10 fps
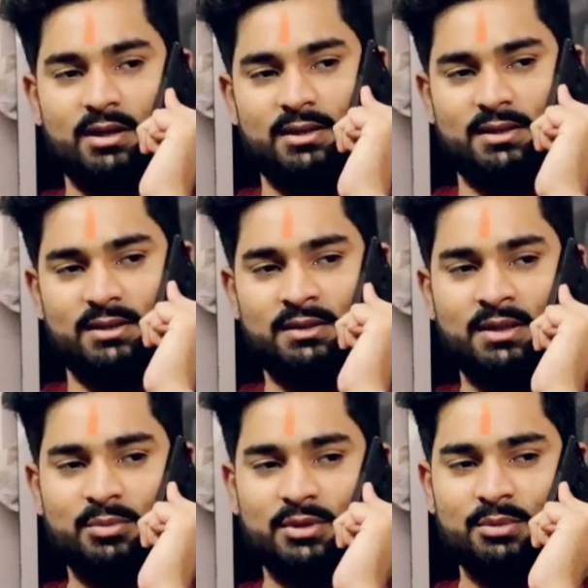हाँ हाँ
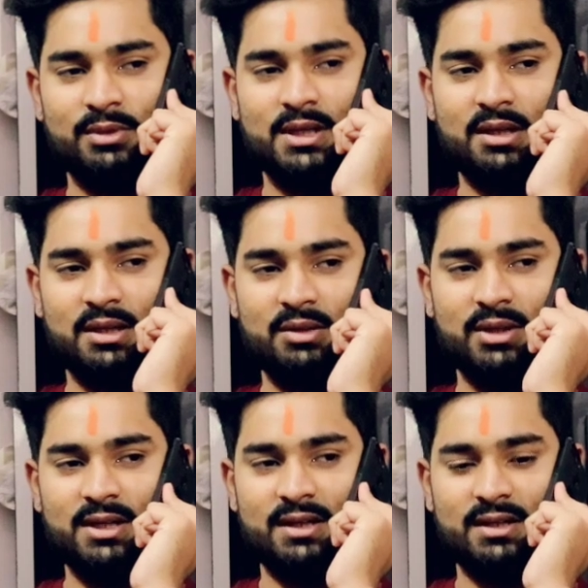ना अब तुम तो खिलाने
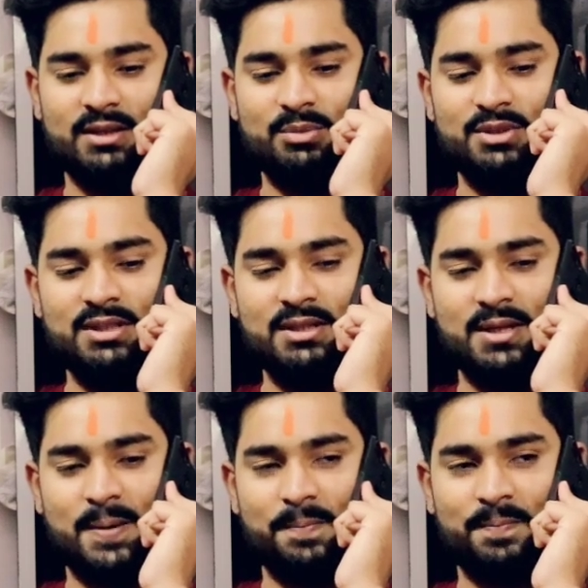वाली आ गई है मुझे